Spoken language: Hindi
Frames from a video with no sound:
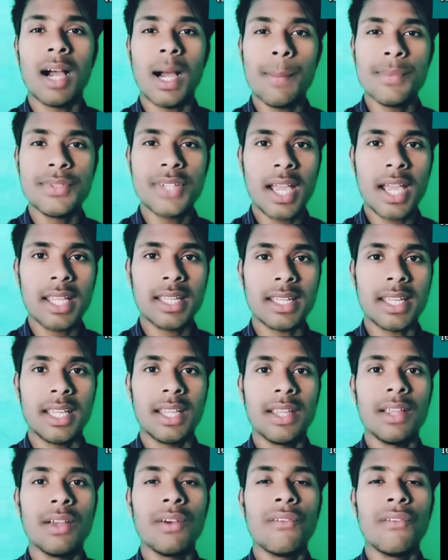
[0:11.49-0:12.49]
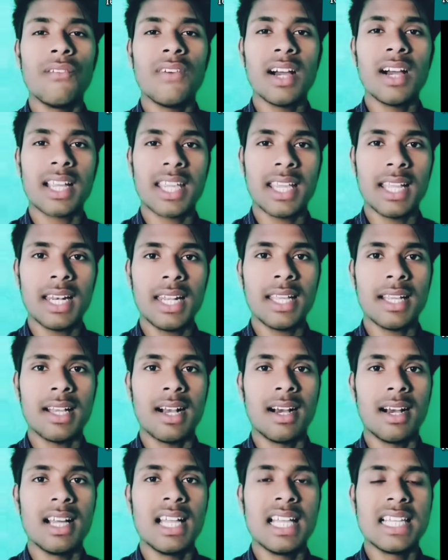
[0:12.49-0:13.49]
हम जाएंगे वह
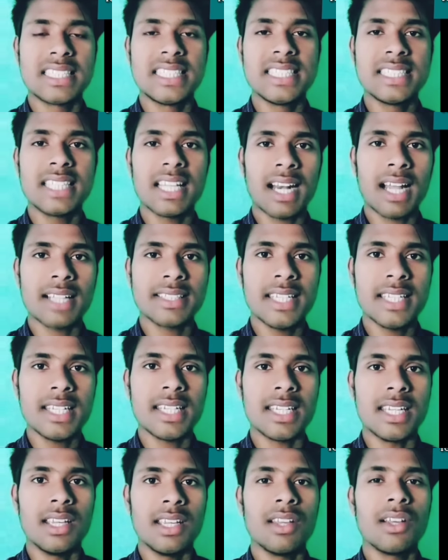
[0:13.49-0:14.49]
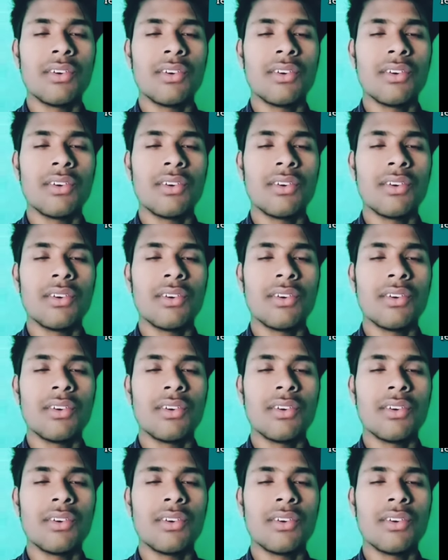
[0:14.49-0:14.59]
खेलेगा सीता नाचेगी